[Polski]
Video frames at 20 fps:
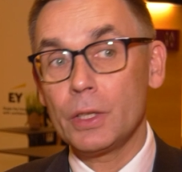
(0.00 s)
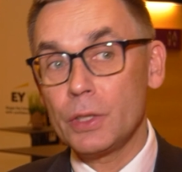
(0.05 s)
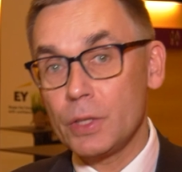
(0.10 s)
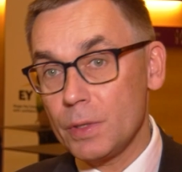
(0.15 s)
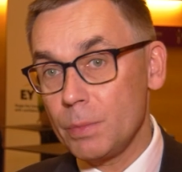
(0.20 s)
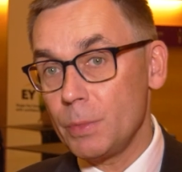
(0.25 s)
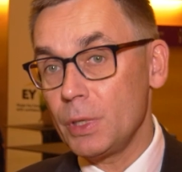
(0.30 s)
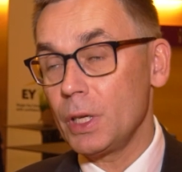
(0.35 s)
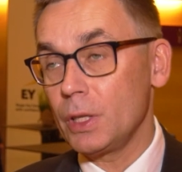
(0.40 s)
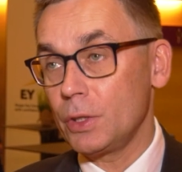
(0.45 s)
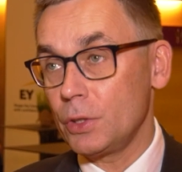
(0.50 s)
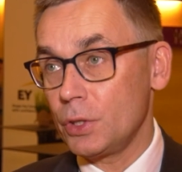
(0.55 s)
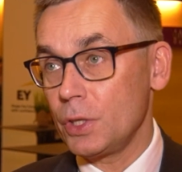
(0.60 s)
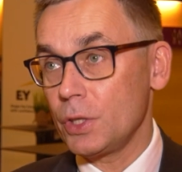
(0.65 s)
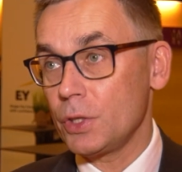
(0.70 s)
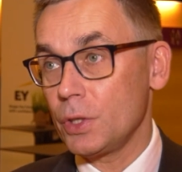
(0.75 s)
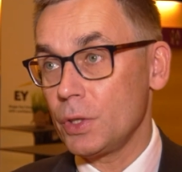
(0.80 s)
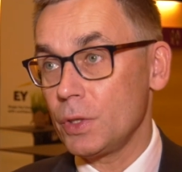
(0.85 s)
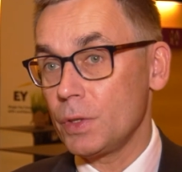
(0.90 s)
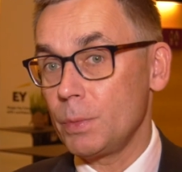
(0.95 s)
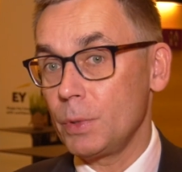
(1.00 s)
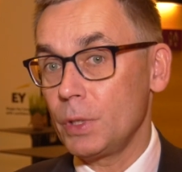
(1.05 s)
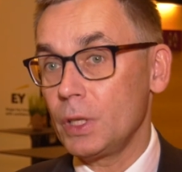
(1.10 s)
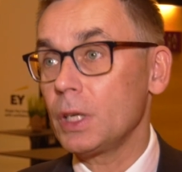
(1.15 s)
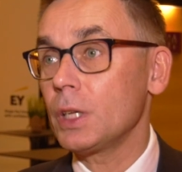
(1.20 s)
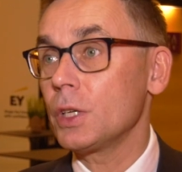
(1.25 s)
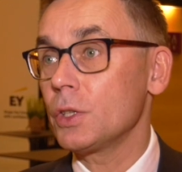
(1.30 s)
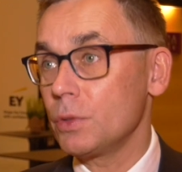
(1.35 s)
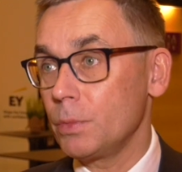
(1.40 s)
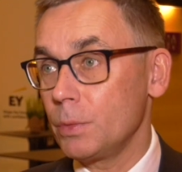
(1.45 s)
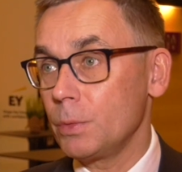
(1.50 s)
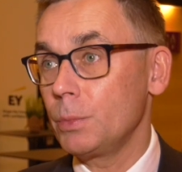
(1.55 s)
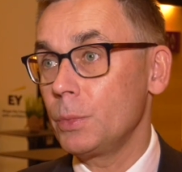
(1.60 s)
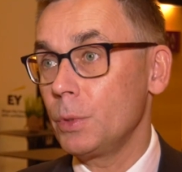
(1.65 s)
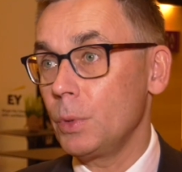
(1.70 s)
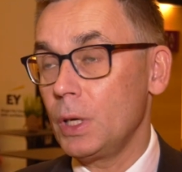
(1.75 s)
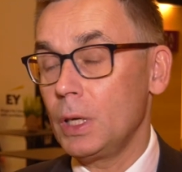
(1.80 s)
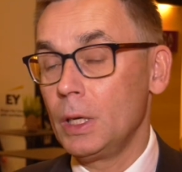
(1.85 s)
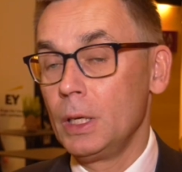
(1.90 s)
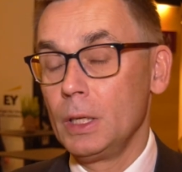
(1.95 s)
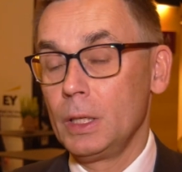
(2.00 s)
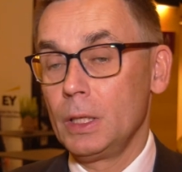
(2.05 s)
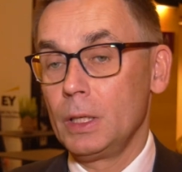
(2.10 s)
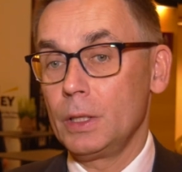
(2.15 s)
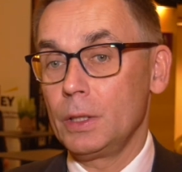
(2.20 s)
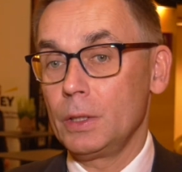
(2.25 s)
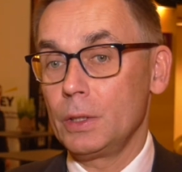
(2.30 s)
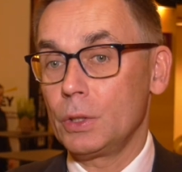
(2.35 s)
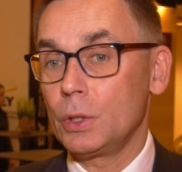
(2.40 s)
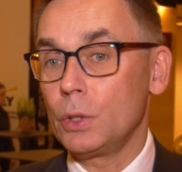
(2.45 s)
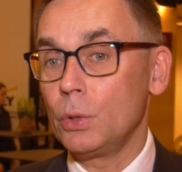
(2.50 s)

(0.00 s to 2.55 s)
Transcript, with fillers: jak się zmienia też nasza gospodarka, żeby była y,